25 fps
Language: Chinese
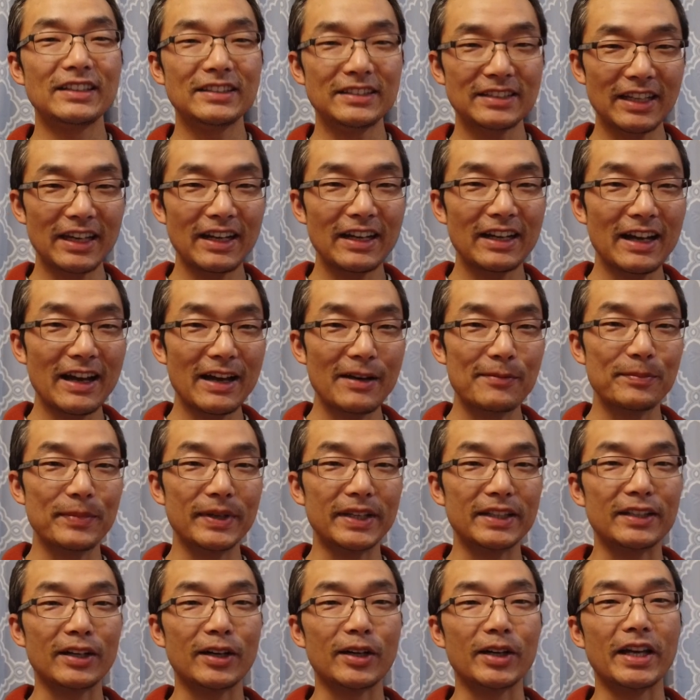先看《
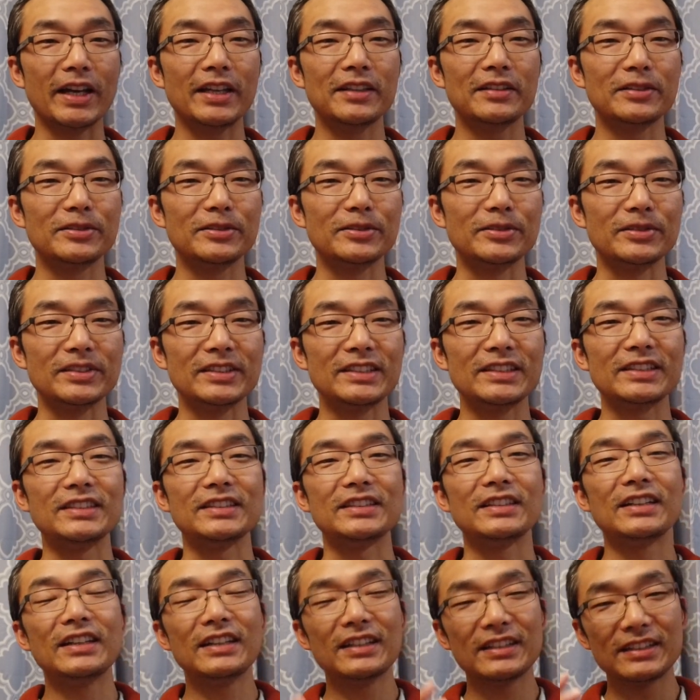被讨厌的勇
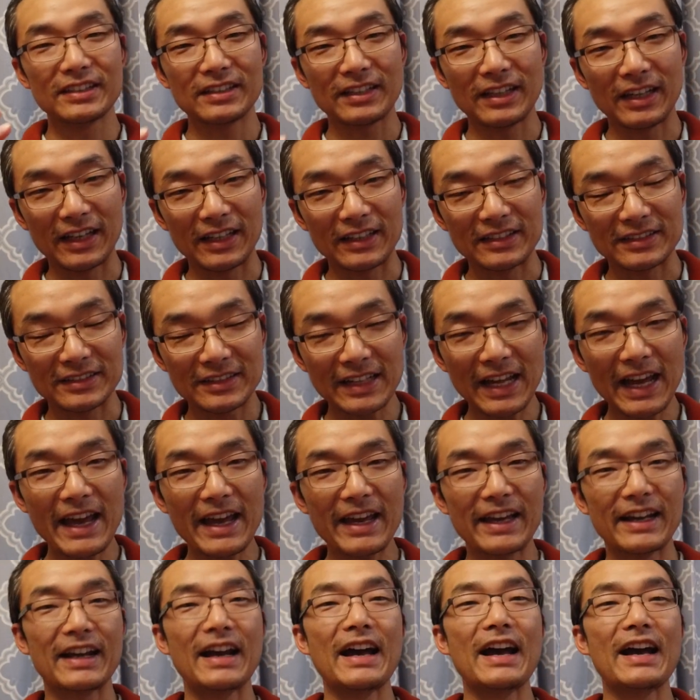气》，呃，
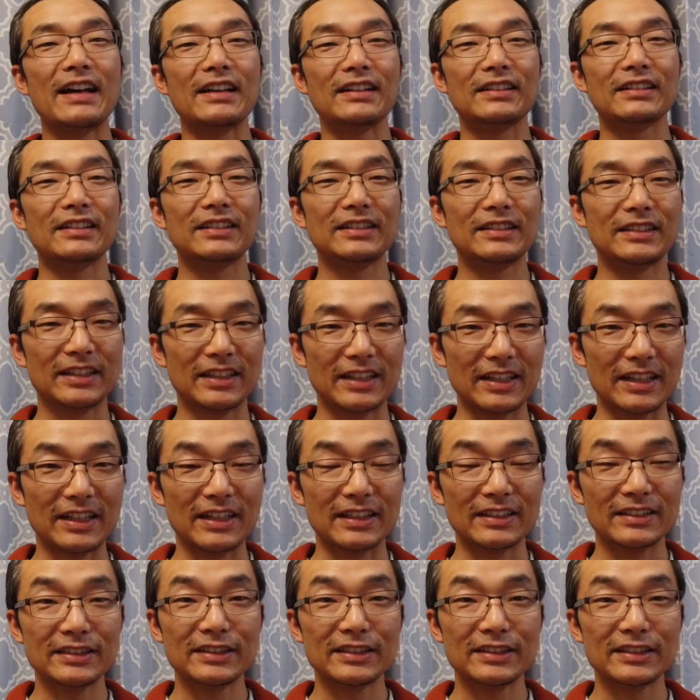再看这个《